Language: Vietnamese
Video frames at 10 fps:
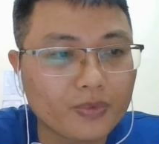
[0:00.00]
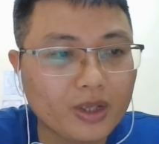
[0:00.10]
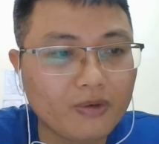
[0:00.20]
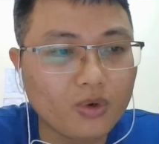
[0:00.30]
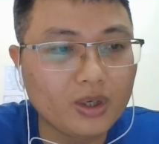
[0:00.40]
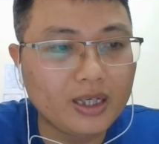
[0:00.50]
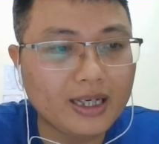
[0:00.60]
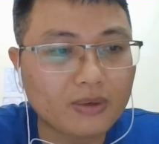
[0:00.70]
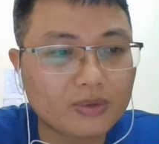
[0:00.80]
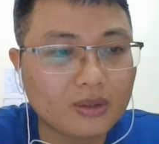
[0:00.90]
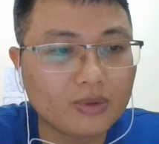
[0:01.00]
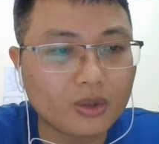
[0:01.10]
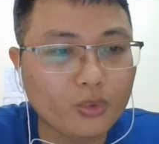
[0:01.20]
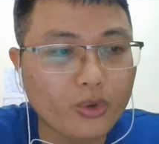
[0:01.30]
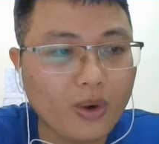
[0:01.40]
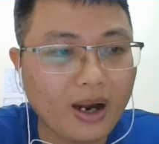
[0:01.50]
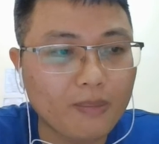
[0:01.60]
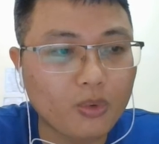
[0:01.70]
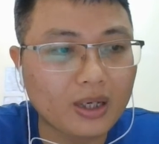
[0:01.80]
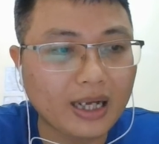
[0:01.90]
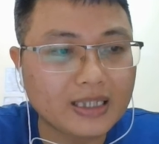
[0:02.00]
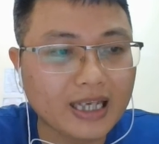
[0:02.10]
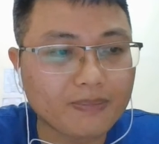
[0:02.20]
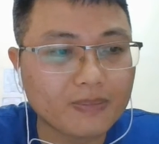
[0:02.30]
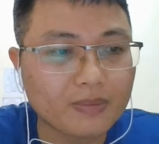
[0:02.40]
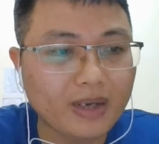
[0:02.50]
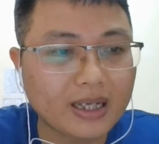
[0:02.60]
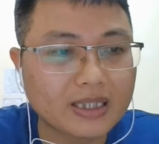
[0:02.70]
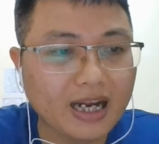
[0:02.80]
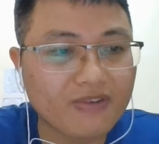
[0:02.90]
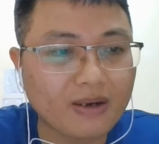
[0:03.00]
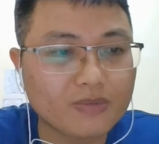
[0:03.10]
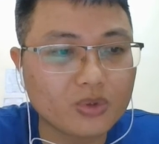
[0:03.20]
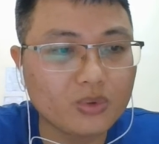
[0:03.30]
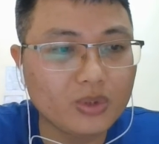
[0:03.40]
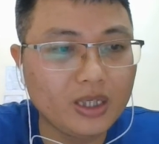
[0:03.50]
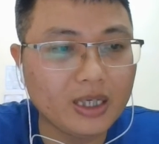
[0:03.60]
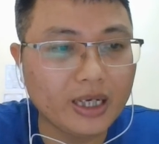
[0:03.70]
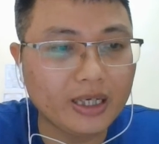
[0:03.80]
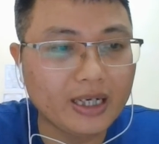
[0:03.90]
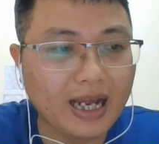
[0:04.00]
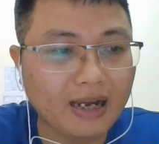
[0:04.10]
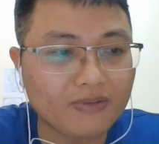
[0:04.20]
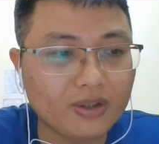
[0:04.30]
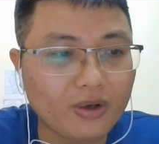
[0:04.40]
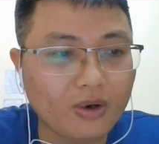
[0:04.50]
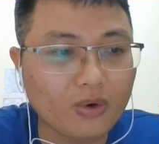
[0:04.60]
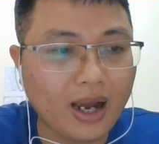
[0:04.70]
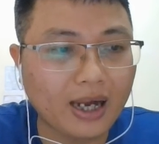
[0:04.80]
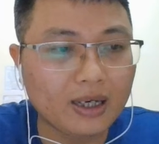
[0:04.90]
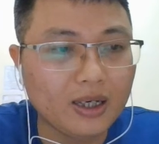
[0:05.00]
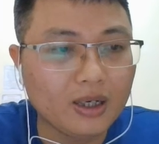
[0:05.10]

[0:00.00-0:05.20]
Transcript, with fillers: nên vua Lý Cao Tông ở Quy Hóa muốn đánh dẹp, bèn sai Phạm Du đi để liên lạc với họ đoàn,